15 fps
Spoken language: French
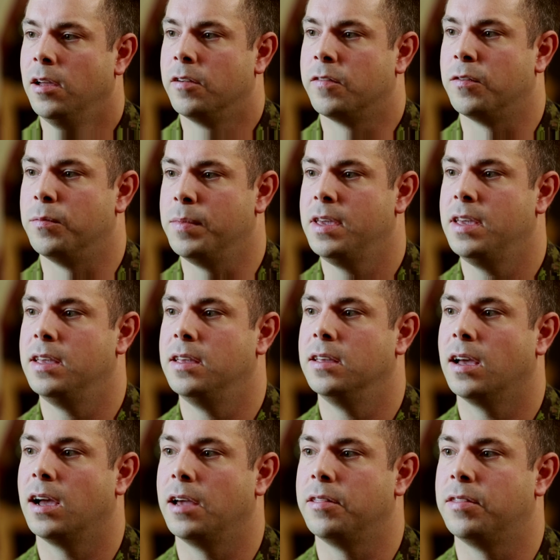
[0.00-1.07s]
Je crois
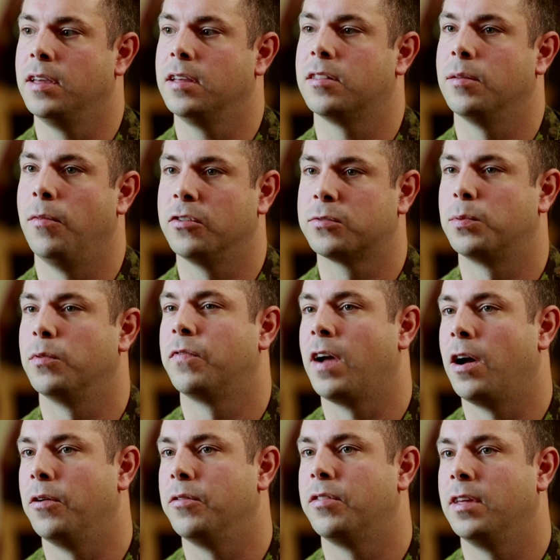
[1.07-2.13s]
que ce qui m'a le plus
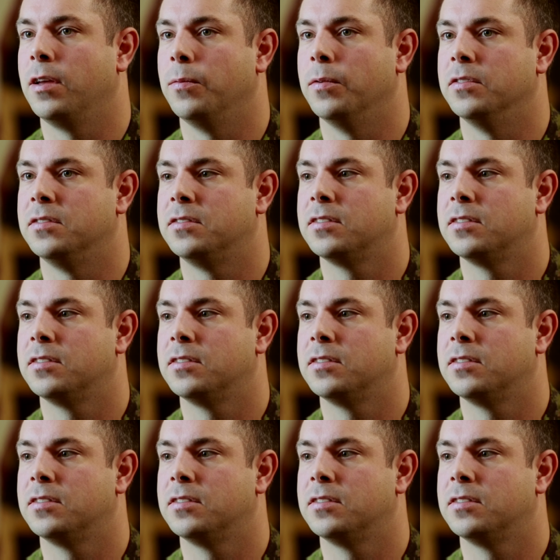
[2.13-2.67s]
marqué, c'était